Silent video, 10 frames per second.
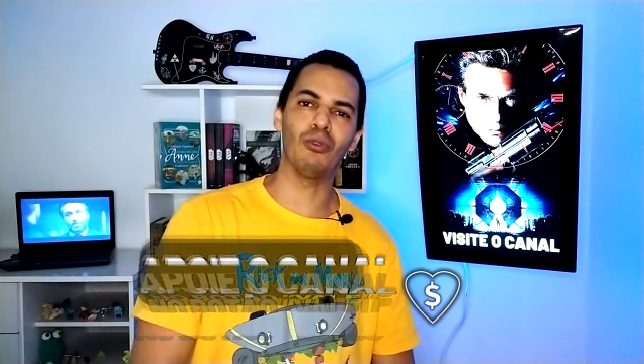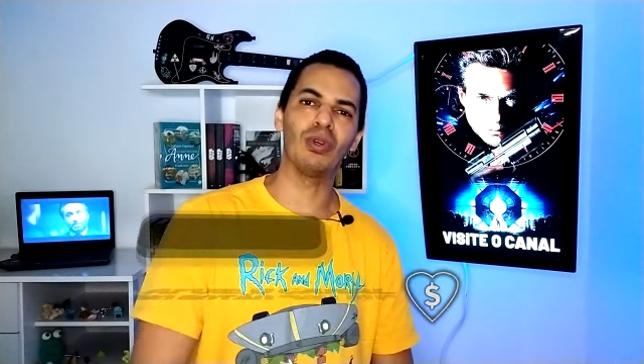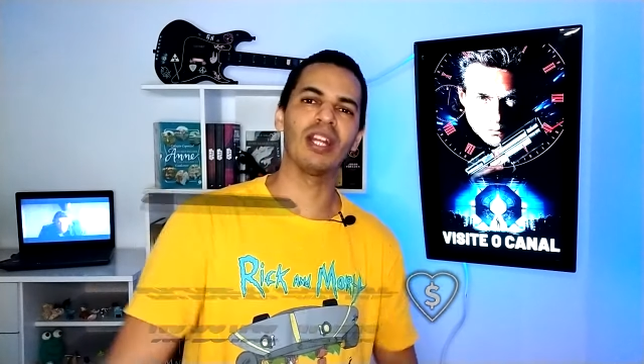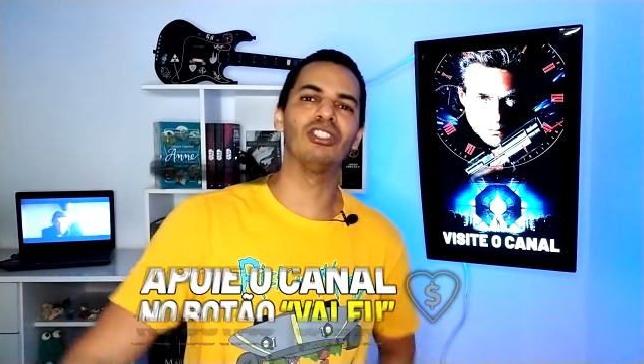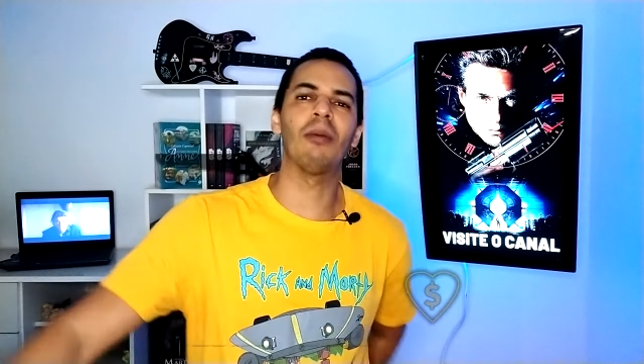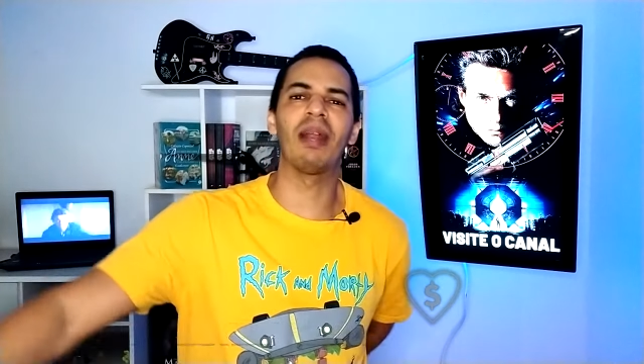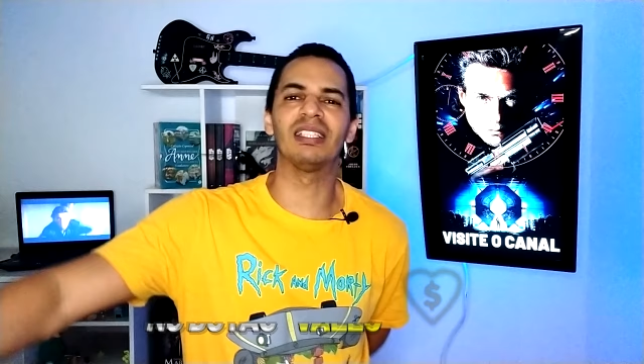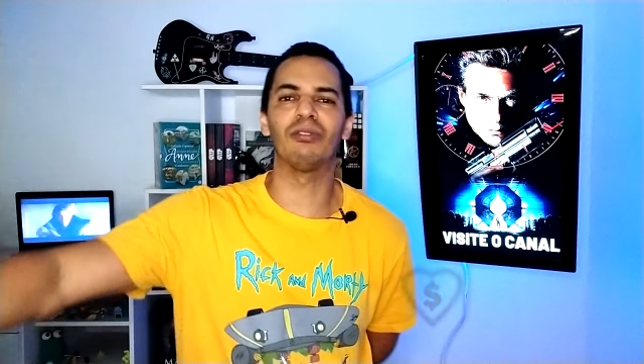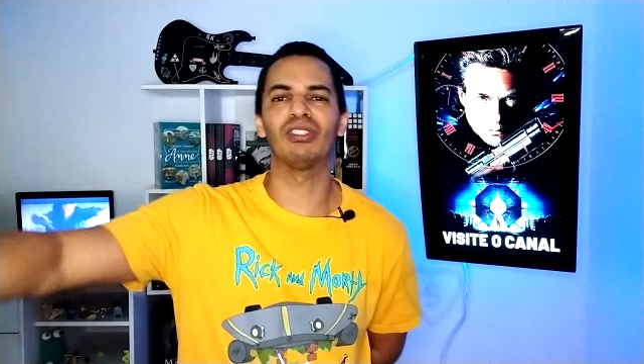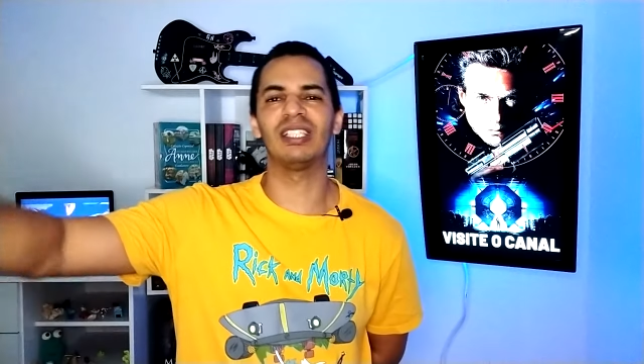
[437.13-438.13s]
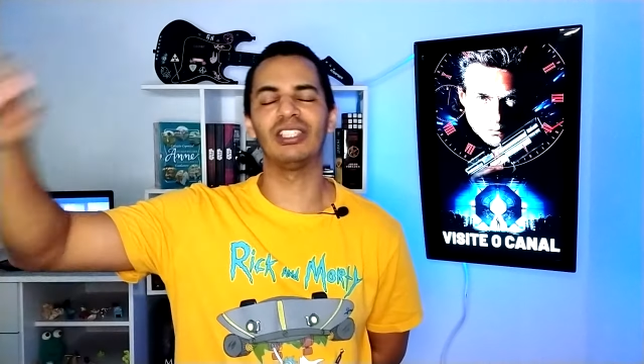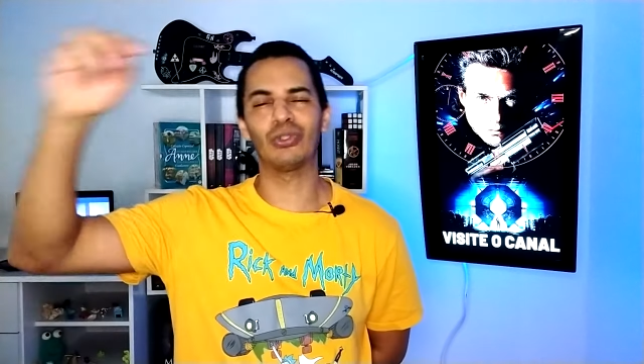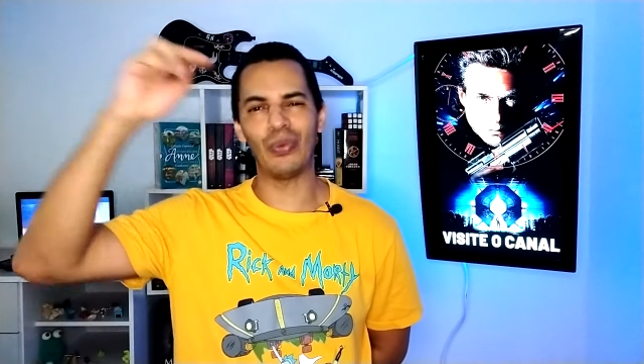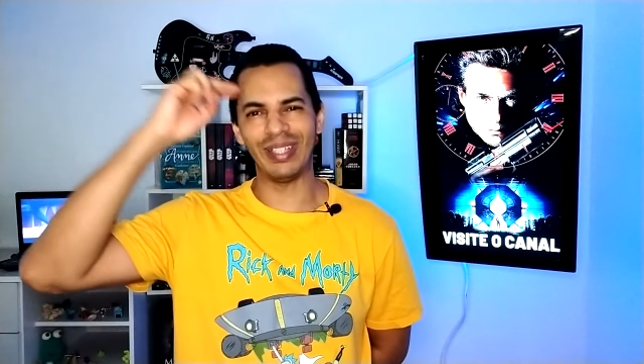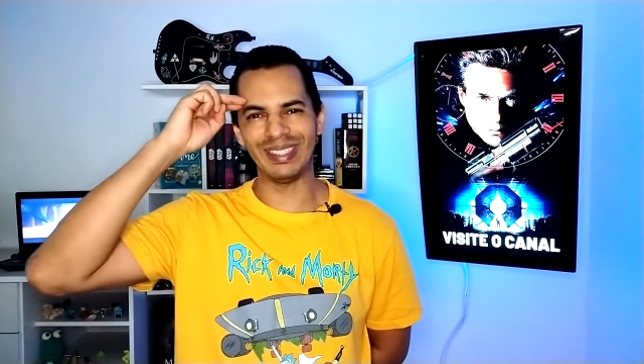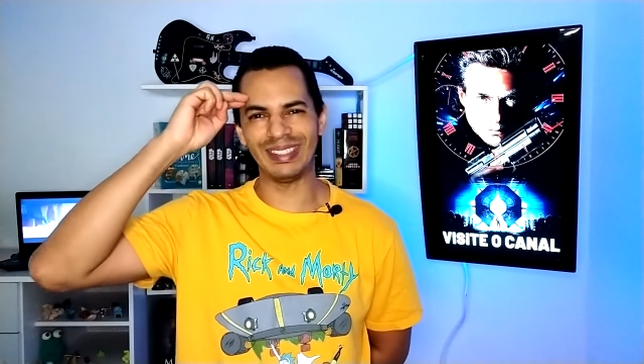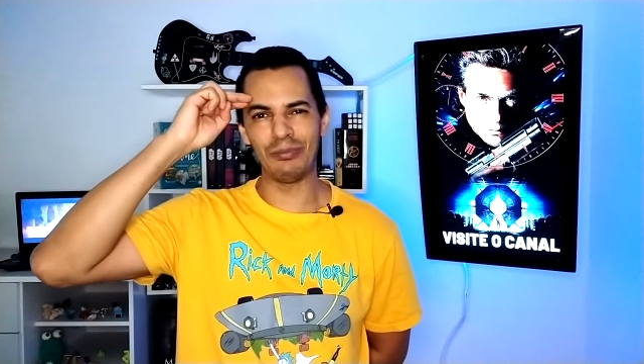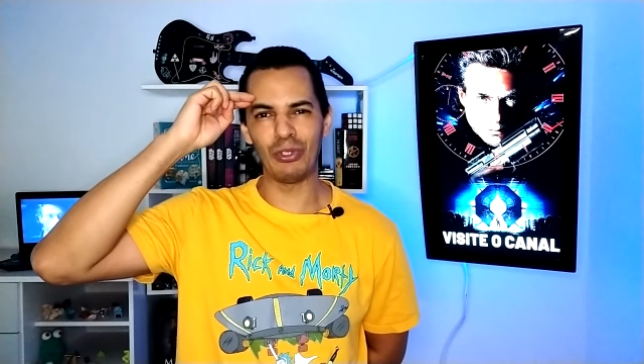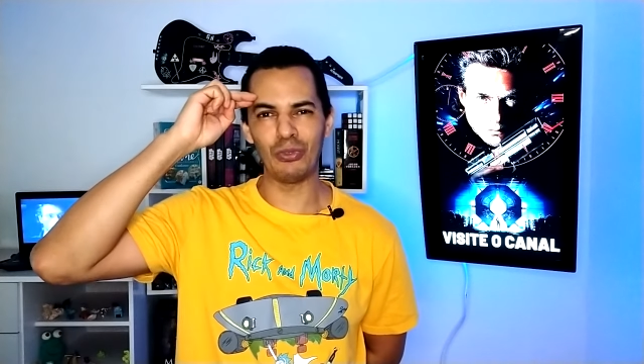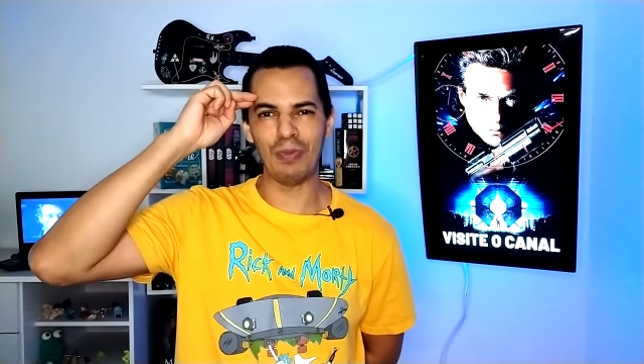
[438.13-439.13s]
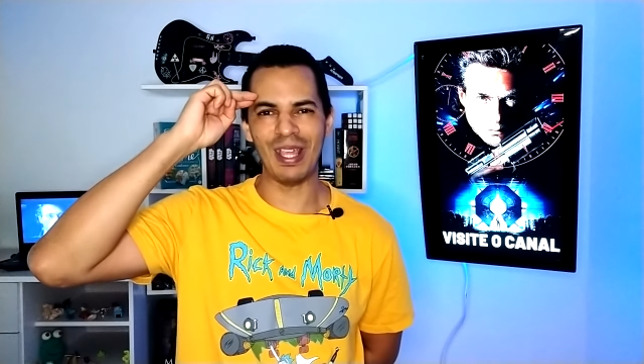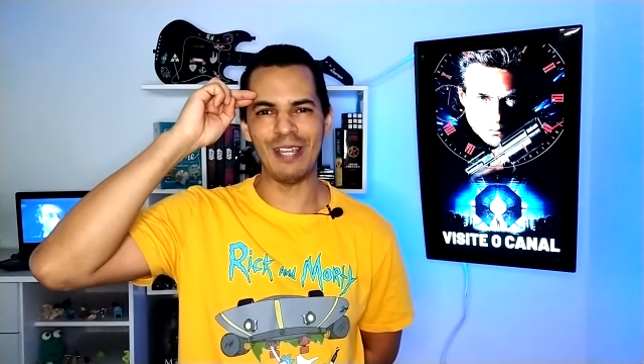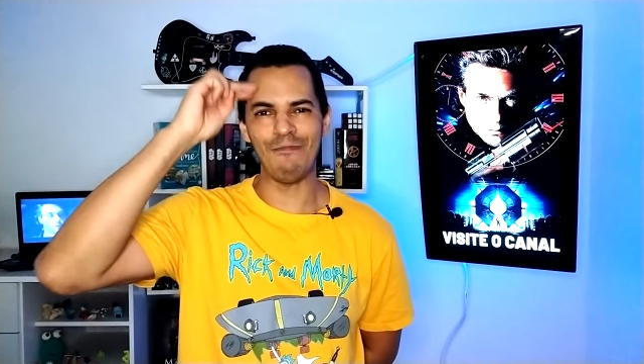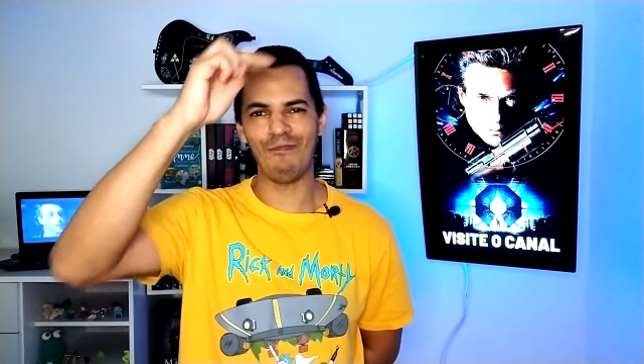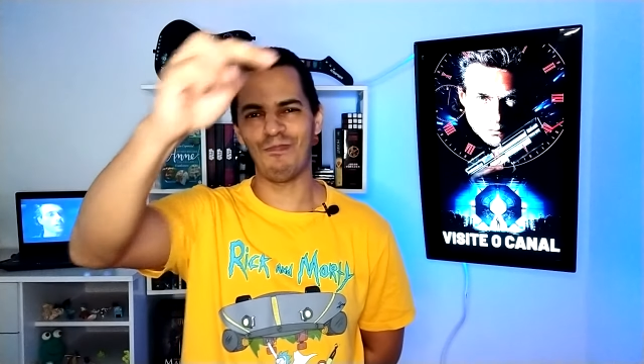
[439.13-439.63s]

Um grande abraço a vocês, cuidem-se muito bem e